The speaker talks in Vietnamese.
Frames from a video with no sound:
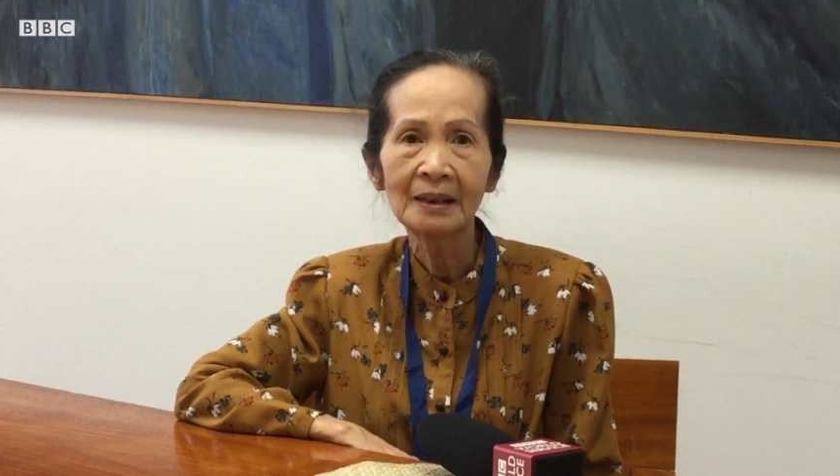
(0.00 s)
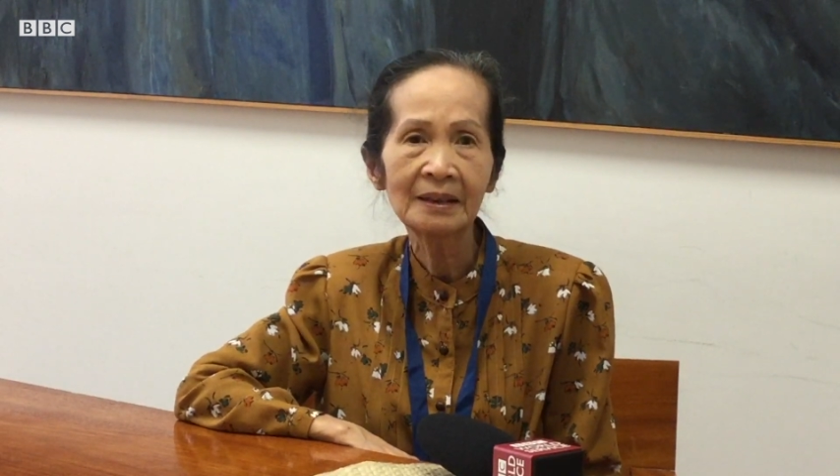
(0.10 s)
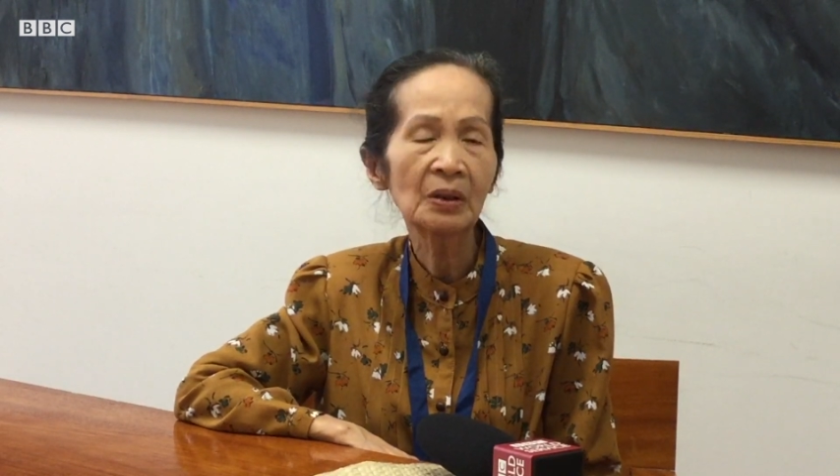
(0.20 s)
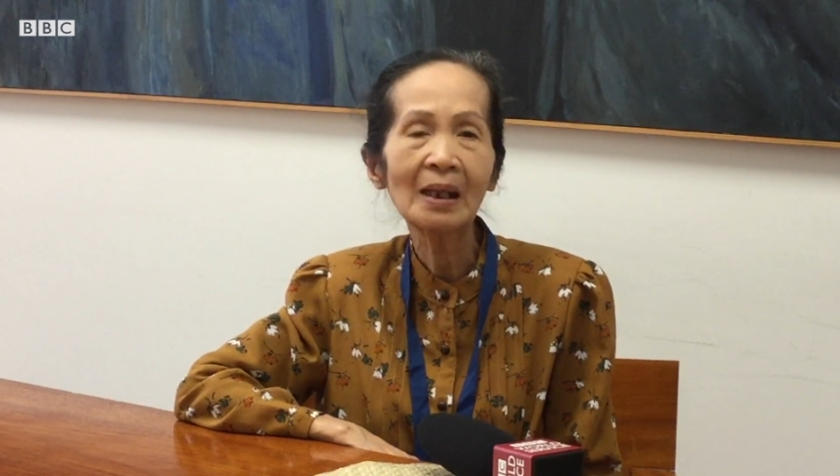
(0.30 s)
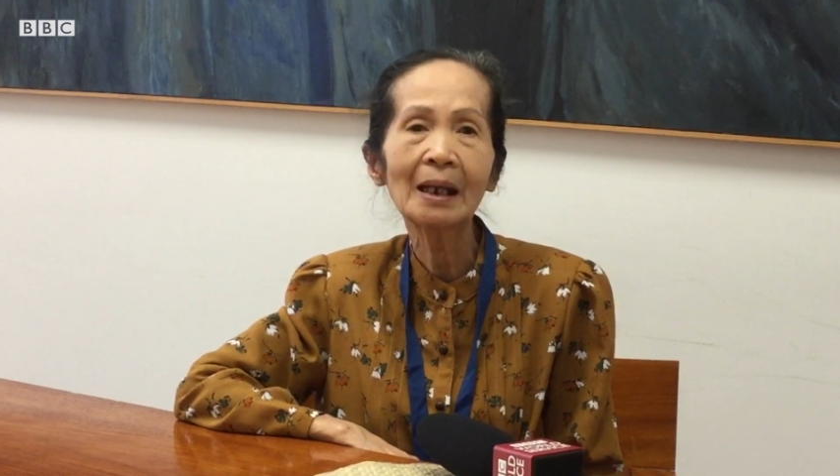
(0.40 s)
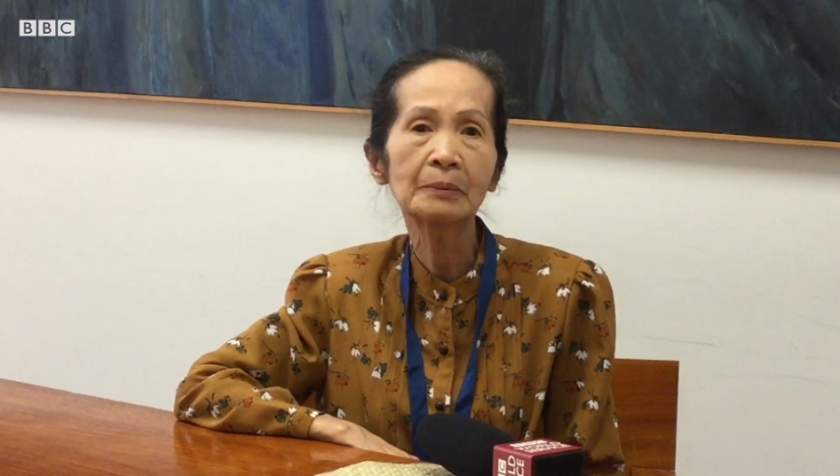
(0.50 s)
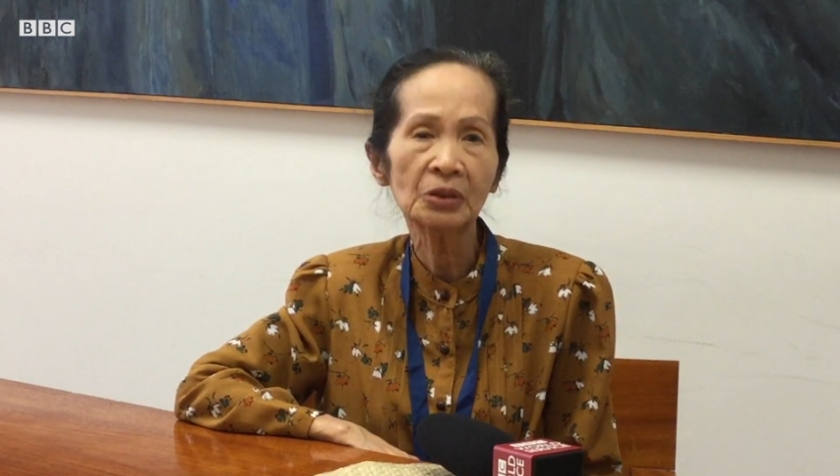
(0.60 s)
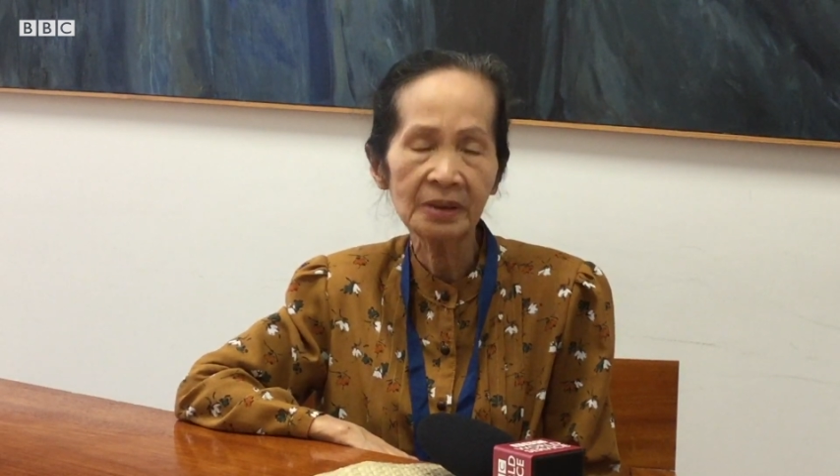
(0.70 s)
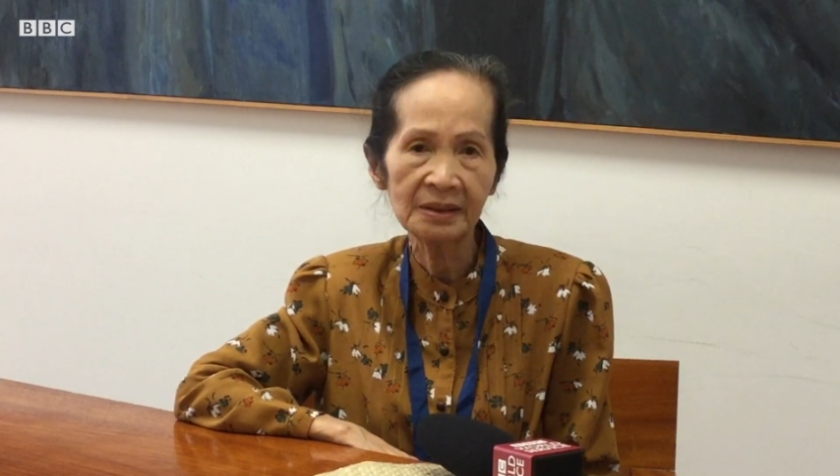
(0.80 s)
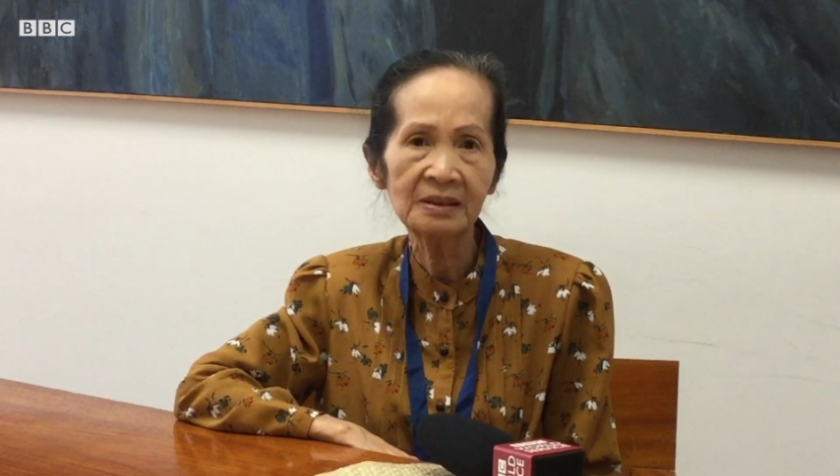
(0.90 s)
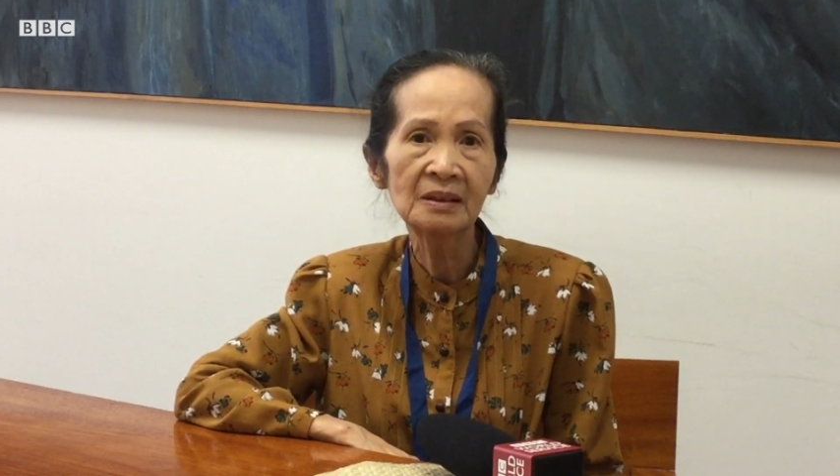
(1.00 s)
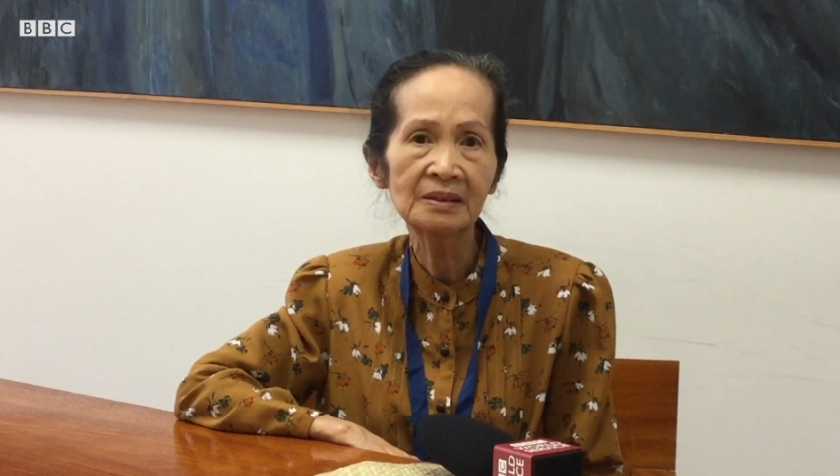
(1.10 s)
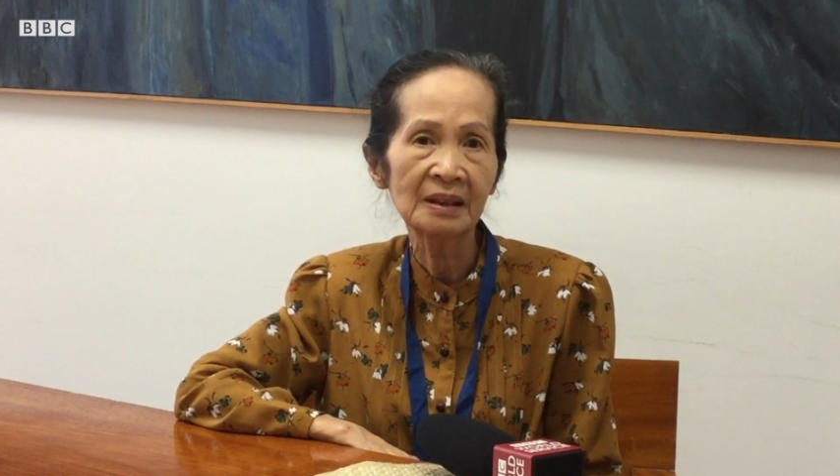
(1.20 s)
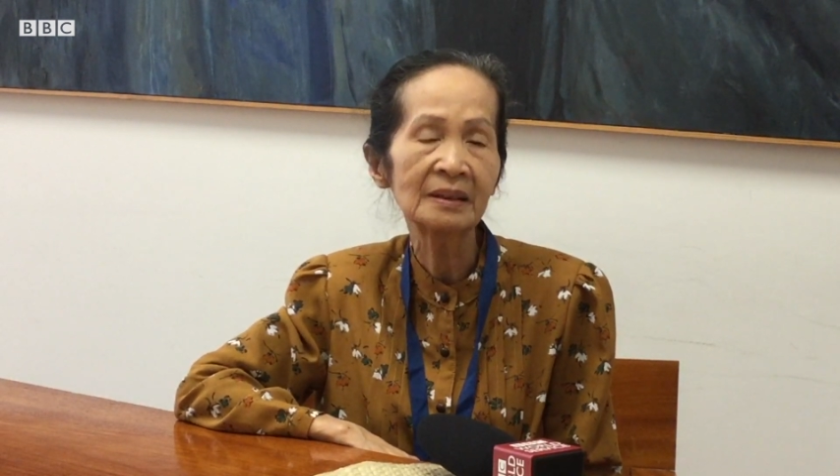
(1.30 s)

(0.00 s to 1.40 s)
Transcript: thì nó làm cho thị trường trở